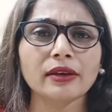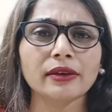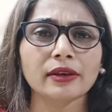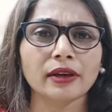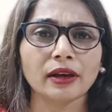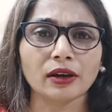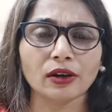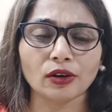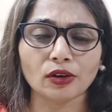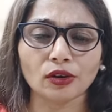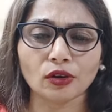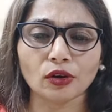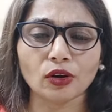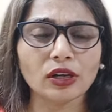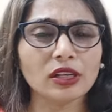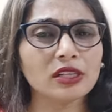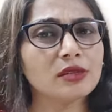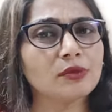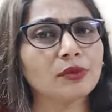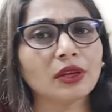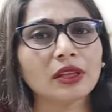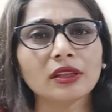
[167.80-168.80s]
और
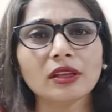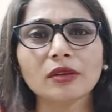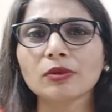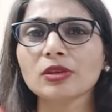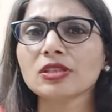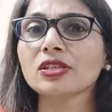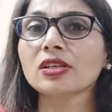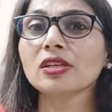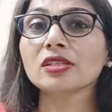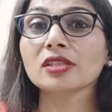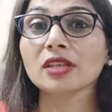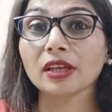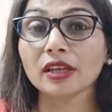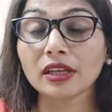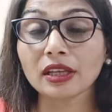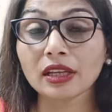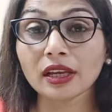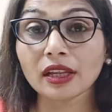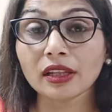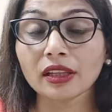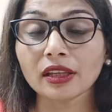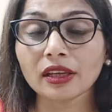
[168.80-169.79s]
ऑटिज़म के अंदर बच्चे सही
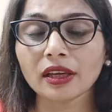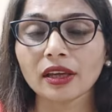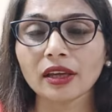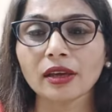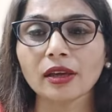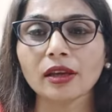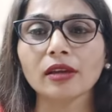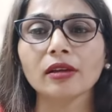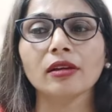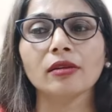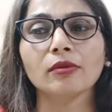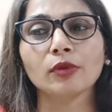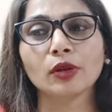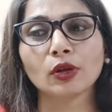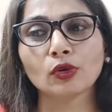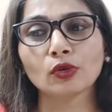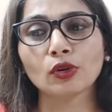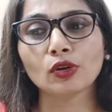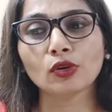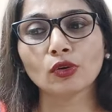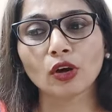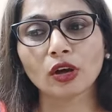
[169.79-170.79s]
रहते हैं
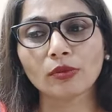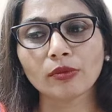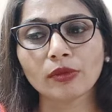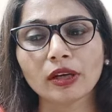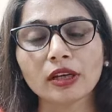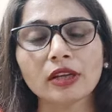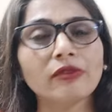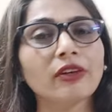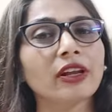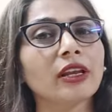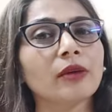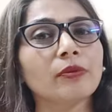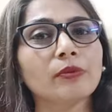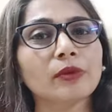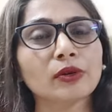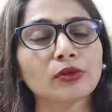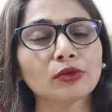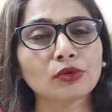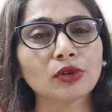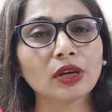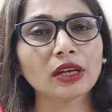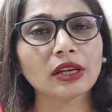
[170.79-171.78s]
बिल्कुल नॉर्मल डिवेलपमेंट
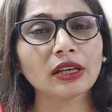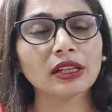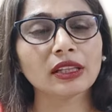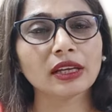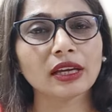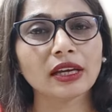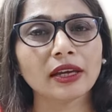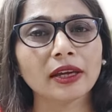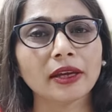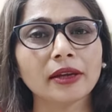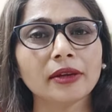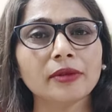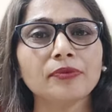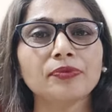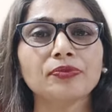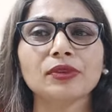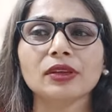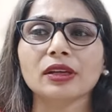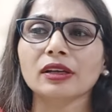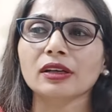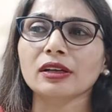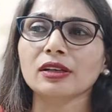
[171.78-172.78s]
उनका रहता है
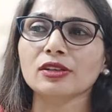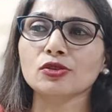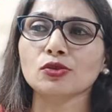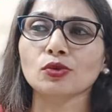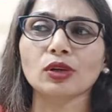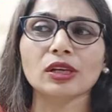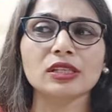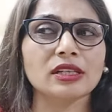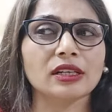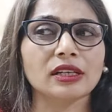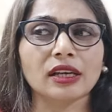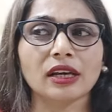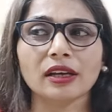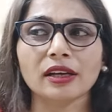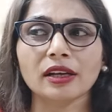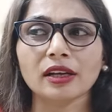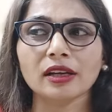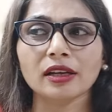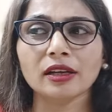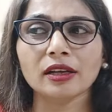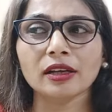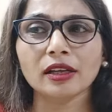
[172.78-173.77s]
सोलह से
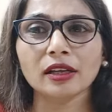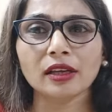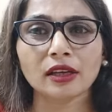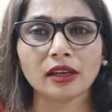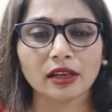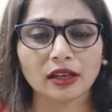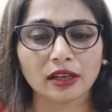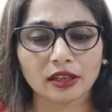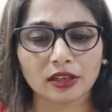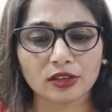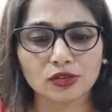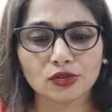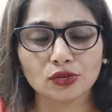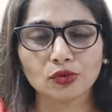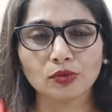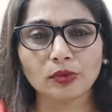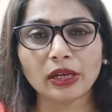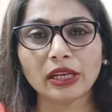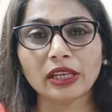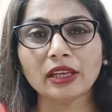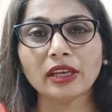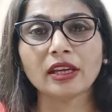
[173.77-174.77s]
अठारह जो
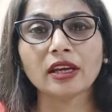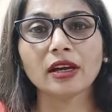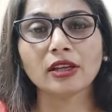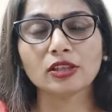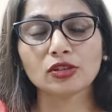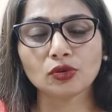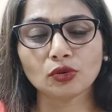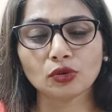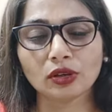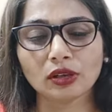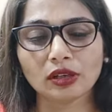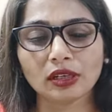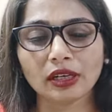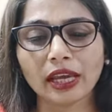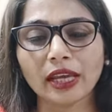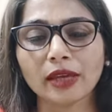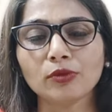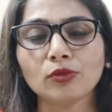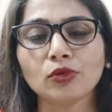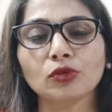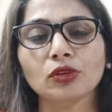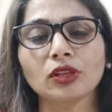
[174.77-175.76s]
महीने का जो
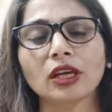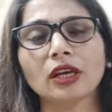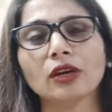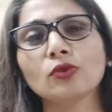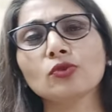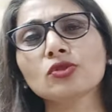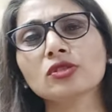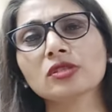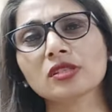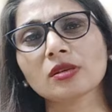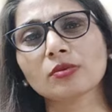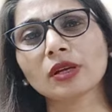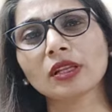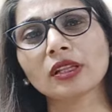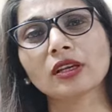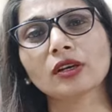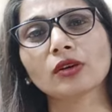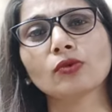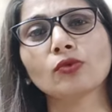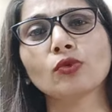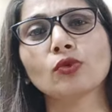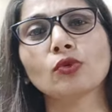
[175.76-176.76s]
टाइम होता है उस समय
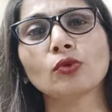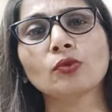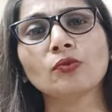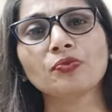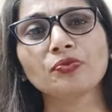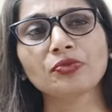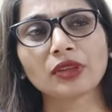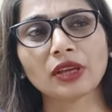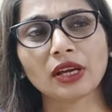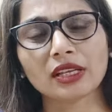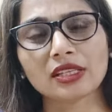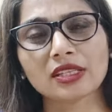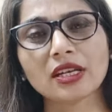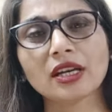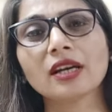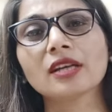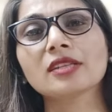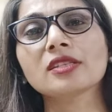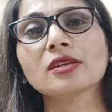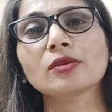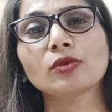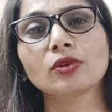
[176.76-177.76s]
तक वो अच्छा
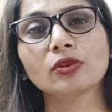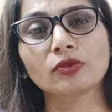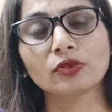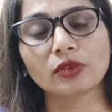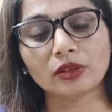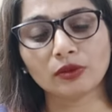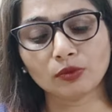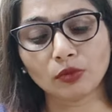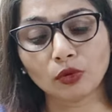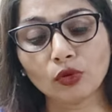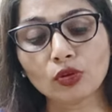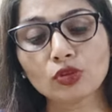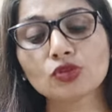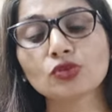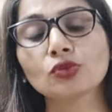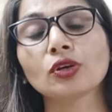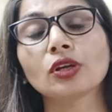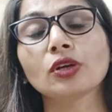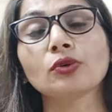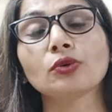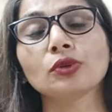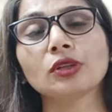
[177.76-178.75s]
खासा बोल
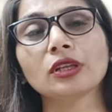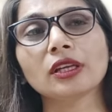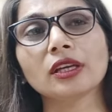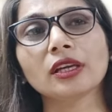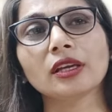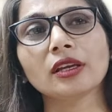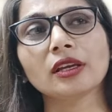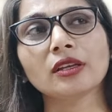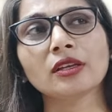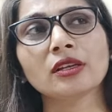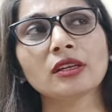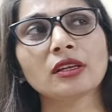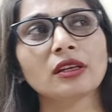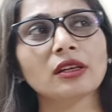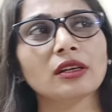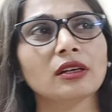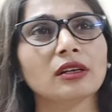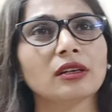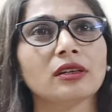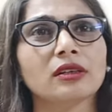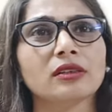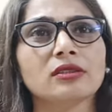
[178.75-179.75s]
चुके होते
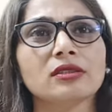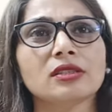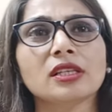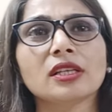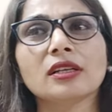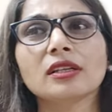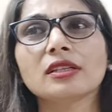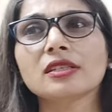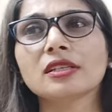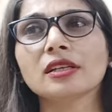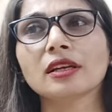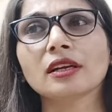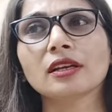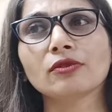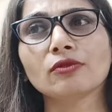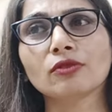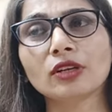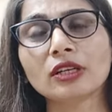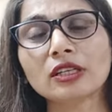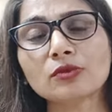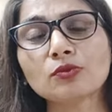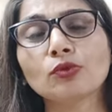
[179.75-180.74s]
हैं सिंगल सिंगल
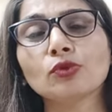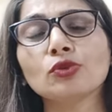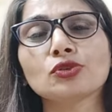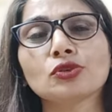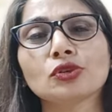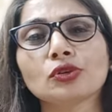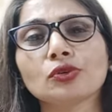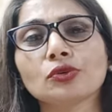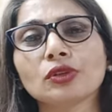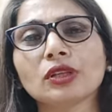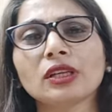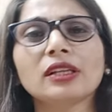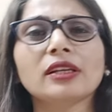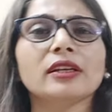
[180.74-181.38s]
वर्ड्स बोल चुके होते हैं